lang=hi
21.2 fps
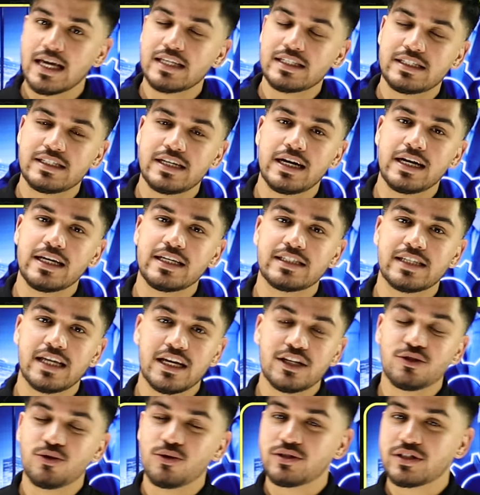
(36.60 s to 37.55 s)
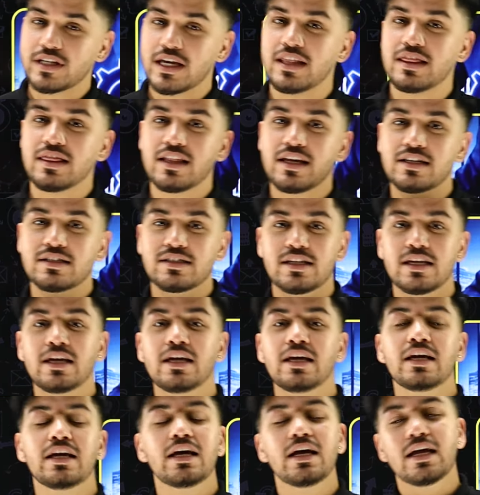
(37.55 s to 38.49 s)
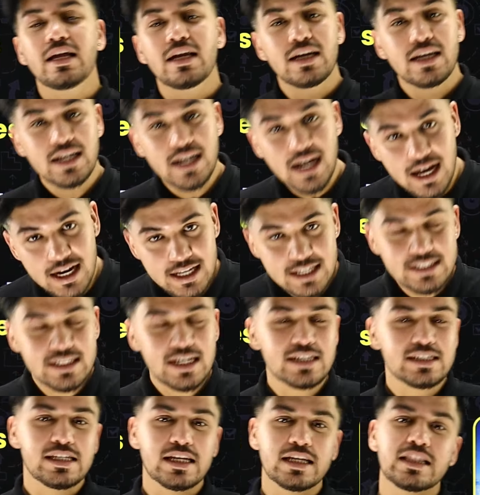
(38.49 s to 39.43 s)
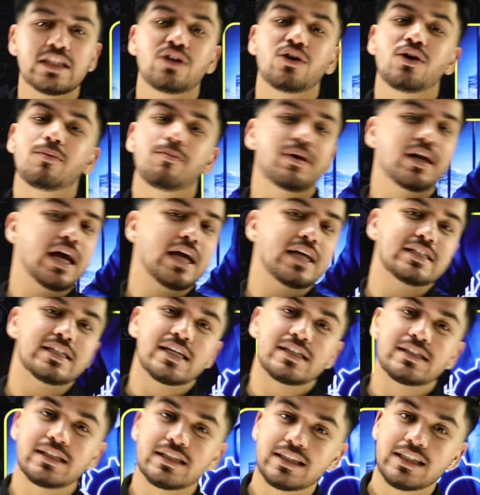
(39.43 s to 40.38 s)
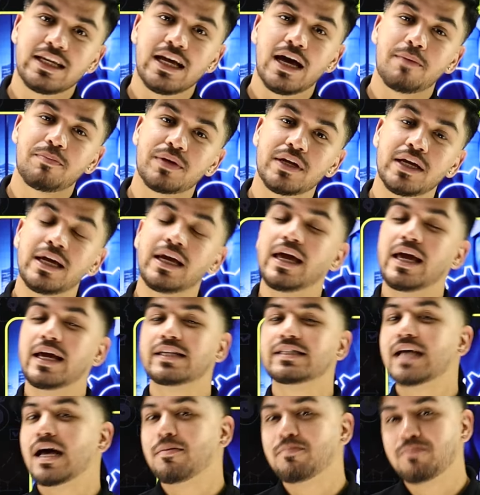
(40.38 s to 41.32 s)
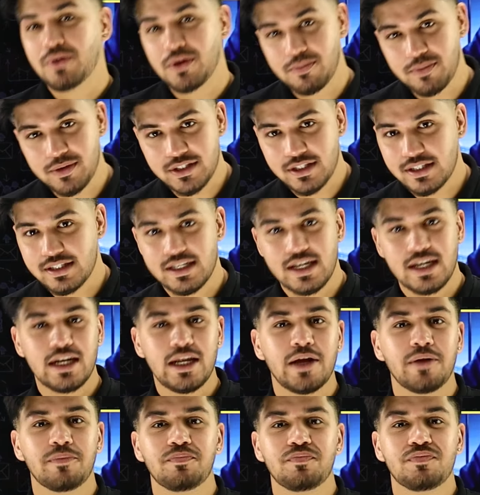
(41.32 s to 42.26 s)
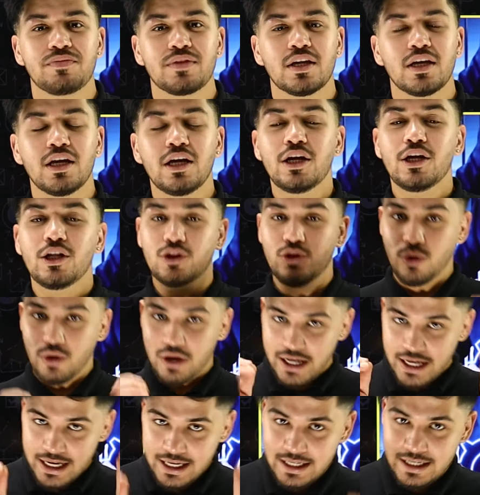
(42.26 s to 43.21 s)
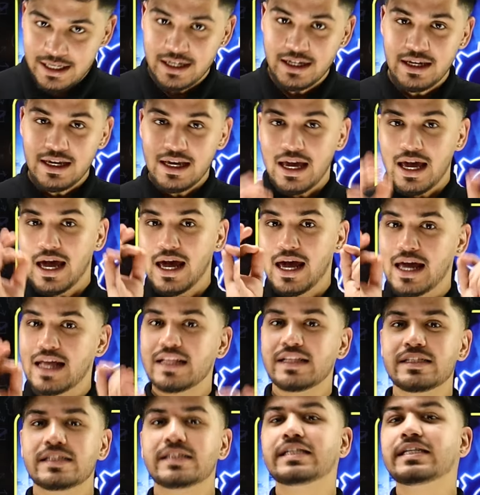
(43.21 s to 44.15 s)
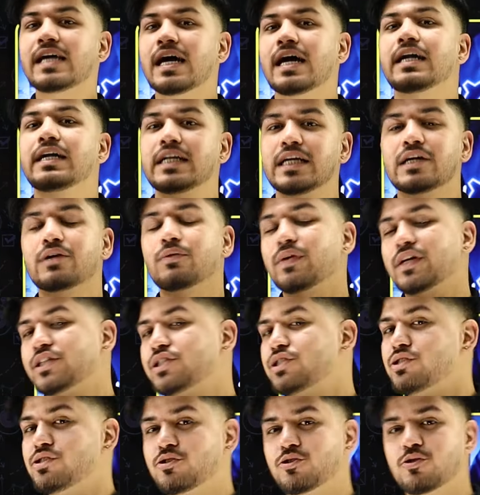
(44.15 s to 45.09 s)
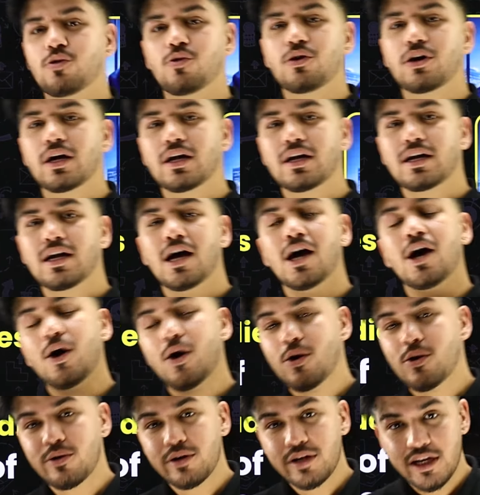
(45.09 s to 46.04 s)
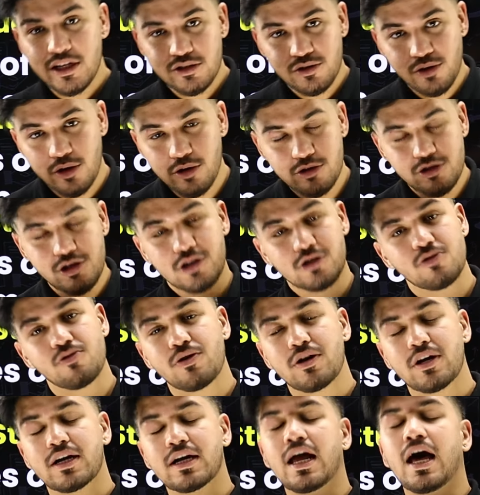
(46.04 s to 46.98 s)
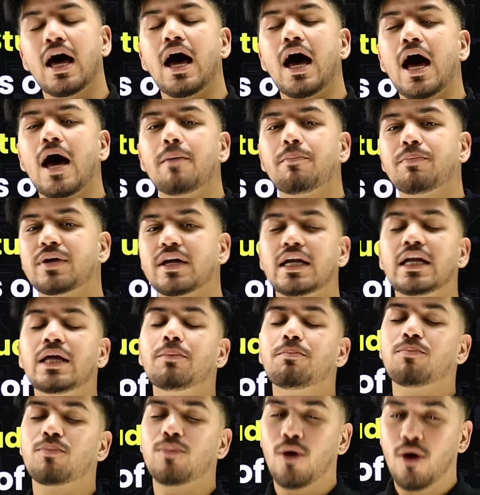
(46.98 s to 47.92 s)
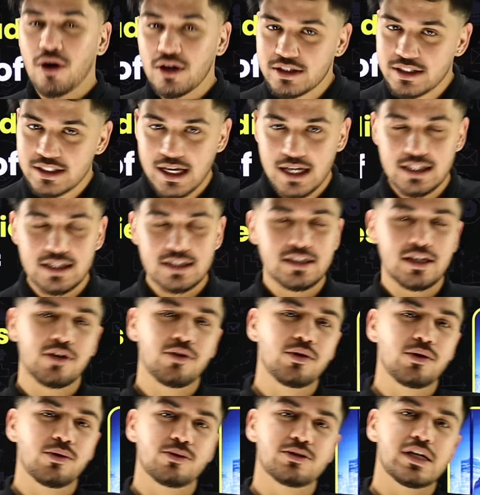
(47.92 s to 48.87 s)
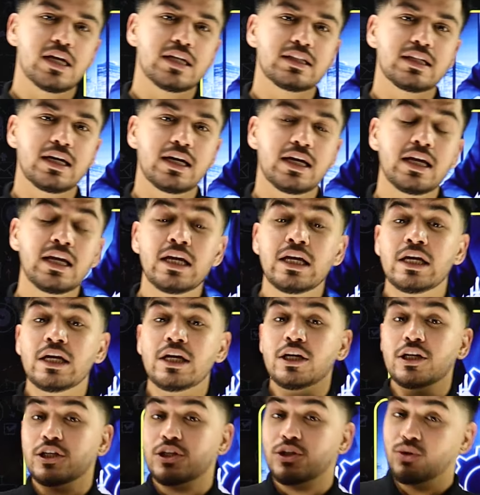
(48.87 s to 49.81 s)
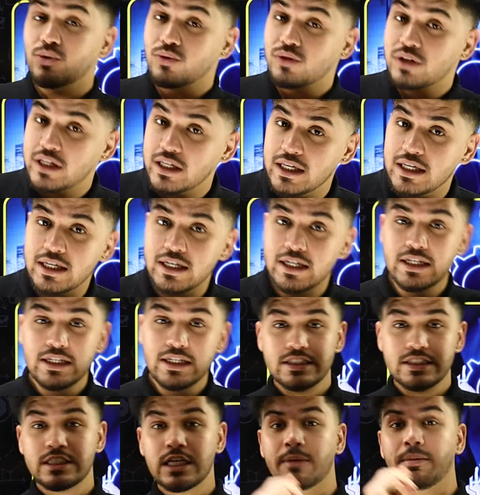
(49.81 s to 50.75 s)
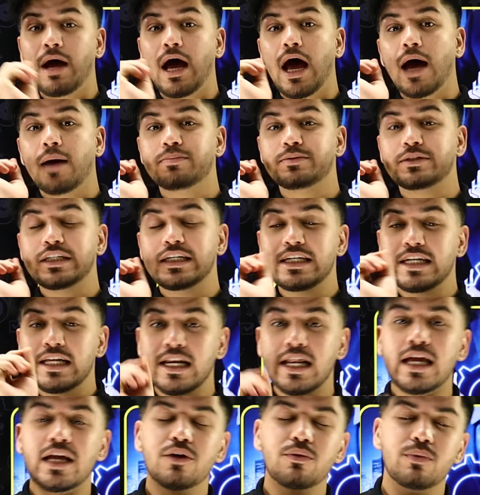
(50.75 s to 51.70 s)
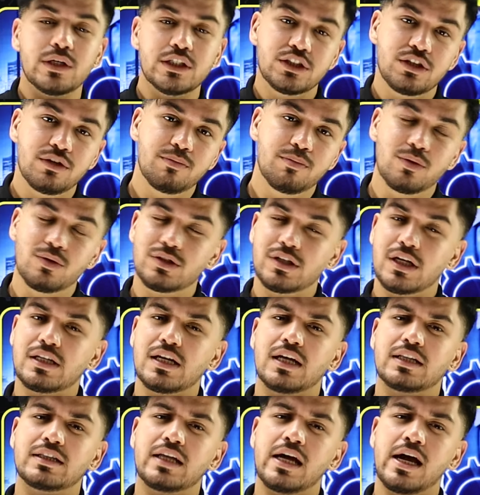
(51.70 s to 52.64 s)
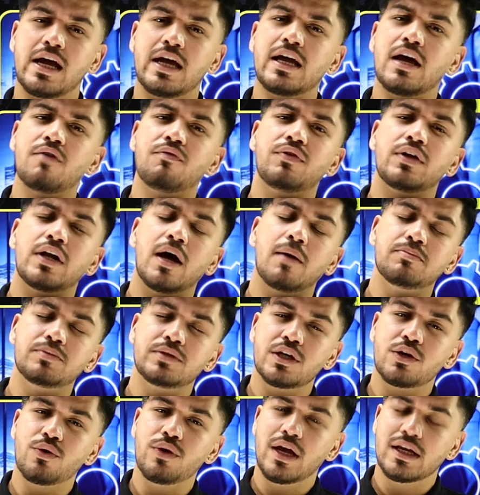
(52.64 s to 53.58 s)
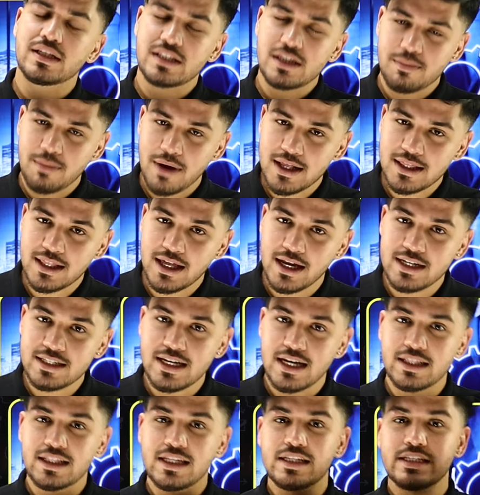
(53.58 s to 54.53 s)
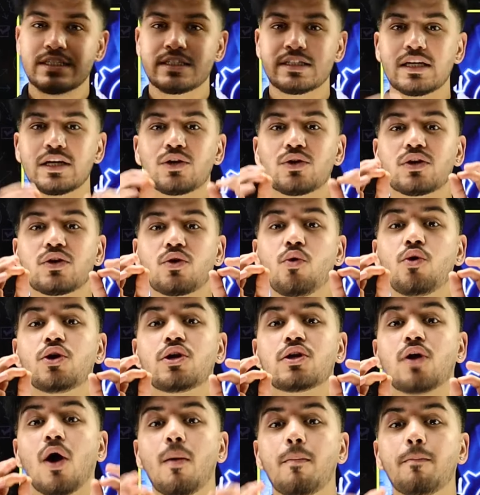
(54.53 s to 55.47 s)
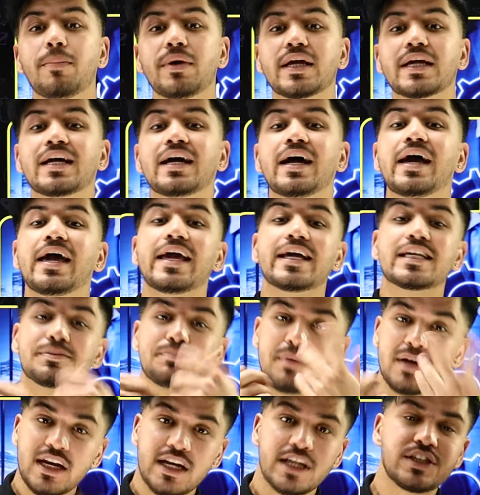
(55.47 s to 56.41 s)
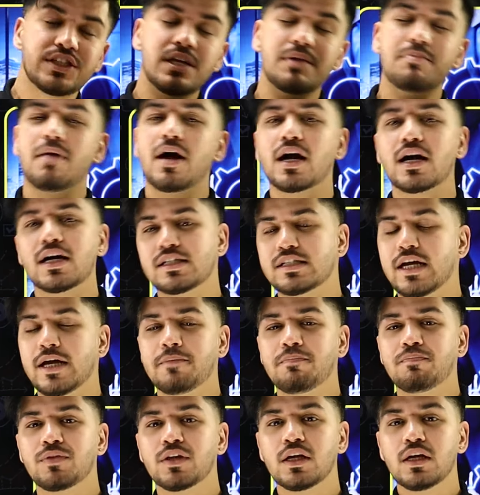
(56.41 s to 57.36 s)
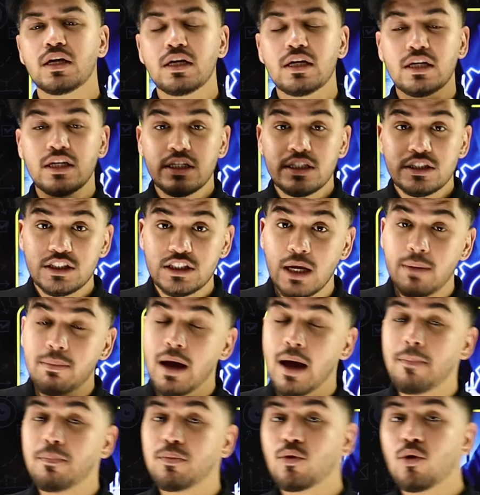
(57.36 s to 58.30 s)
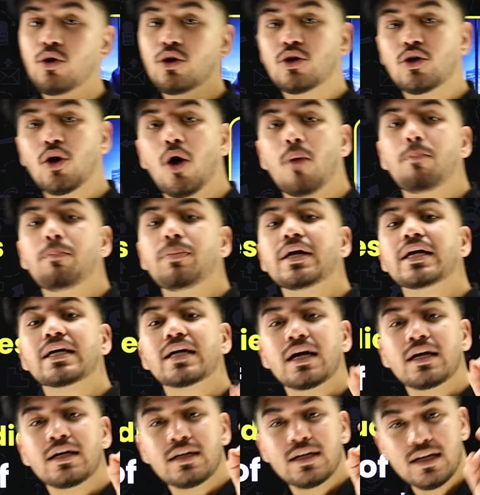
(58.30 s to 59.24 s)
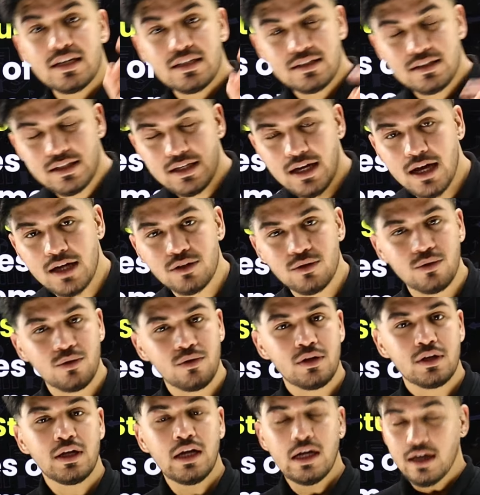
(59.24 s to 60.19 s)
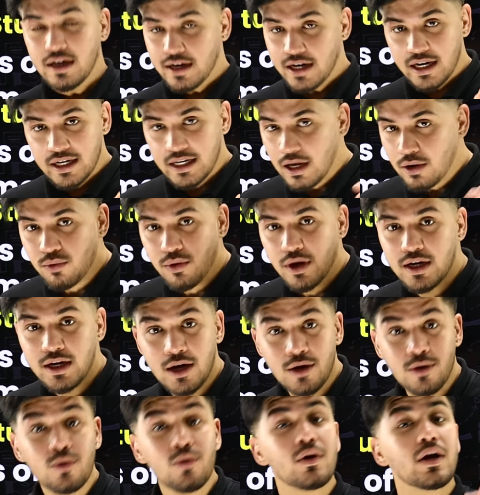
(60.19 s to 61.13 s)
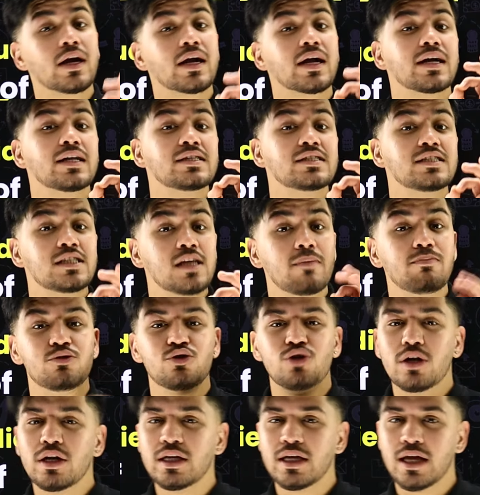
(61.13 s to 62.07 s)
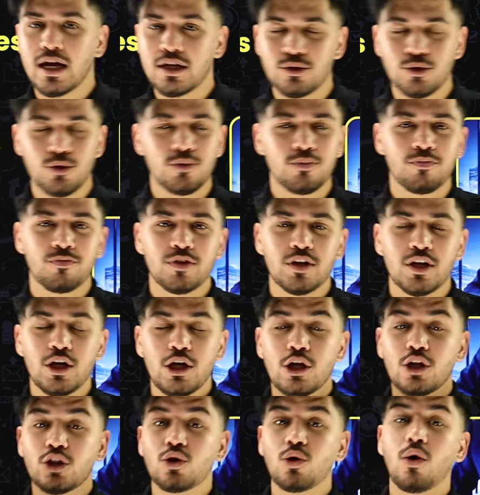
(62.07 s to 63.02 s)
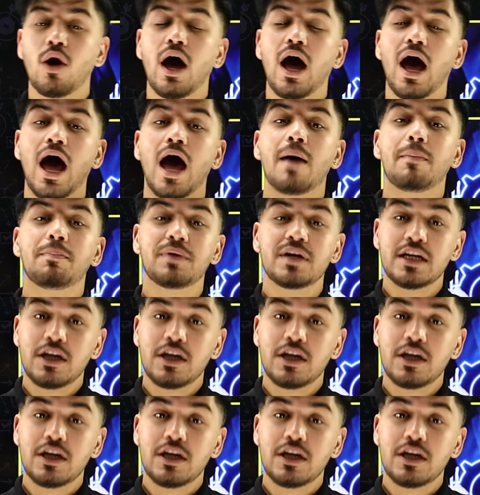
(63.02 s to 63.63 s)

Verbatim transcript: केस स्टडीज हैं जो इसके अंदर से निकाली जा सकती हैं और बनाई जा सकती हैं आपके एग्जाम पर्पसेस के लिए तो इन एनसीईआरटी क्वेश्चंस e को करना और उनके सॉल्यूशंस को करना आपके लिए बहुत ज़्यादा ज़रूरी हो जाता है क्योंकि जब आपसे डायरेक्ट क्वेश्चन पूछा जाता है या फिर आपसे कोई ऐसी बात करी जाती है जिससे कोई टॉपिक का एक्सप्लेनेशन मांगा जाए जब आपको टॉपिक कंठस्थ याद हो रटा हुआ ना हो कंसेप्चुअली याद हो तो आप